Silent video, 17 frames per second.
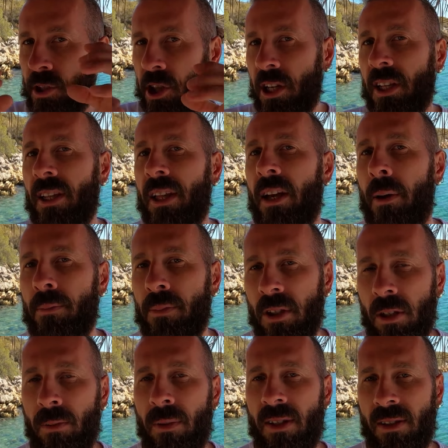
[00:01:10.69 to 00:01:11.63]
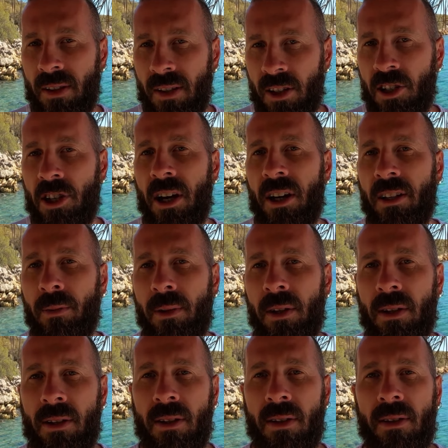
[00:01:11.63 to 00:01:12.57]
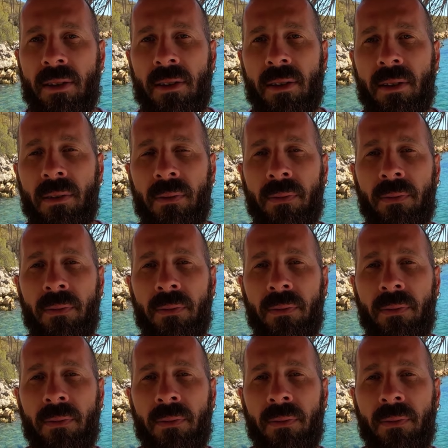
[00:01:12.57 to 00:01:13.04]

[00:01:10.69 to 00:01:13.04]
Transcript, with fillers: bir şekilde yaptırılmasını rica edebilirsiniz.